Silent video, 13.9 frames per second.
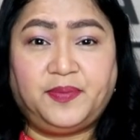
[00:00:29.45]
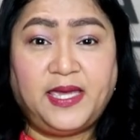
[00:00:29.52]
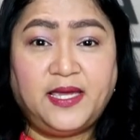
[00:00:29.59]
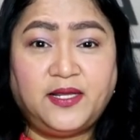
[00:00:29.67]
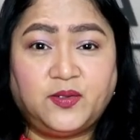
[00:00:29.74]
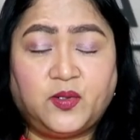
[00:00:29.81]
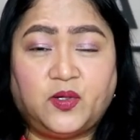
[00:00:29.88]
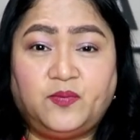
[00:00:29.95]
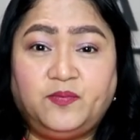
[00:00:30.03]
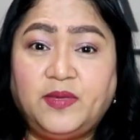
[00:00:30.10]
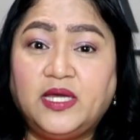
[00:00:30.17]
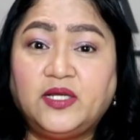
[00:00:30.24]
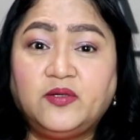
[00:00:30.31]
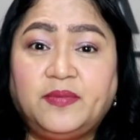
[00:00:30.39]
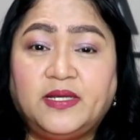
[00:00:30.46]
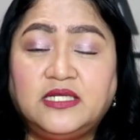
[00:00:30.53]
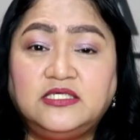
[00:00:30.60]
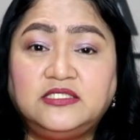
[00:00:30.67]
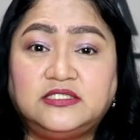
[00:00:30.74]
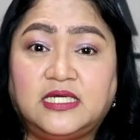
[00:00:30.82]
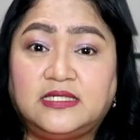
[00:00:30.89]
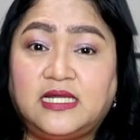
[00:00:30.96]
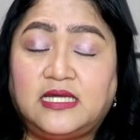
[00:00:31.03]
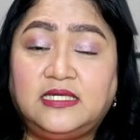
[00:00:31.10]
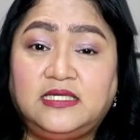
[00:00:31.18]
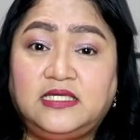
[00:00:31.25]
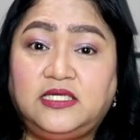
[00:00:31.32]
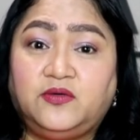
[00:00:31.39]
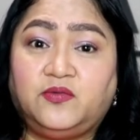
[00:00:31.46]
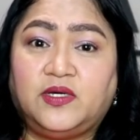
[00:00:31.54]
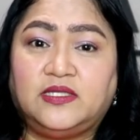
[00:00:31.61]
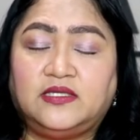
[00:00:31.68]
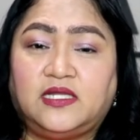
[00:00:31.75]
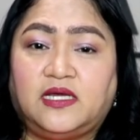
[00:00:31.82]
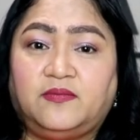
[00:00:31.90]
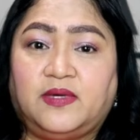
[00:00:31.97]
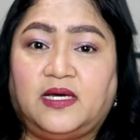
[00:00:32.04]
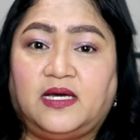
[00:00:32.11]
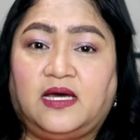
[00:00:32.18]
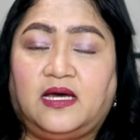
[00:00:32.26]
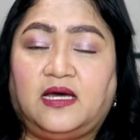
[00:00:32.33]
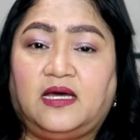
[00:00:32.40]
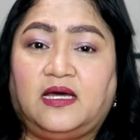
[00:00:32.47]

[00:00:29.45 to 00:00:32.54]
Pero, meron pa rin siyang naiiwan na mga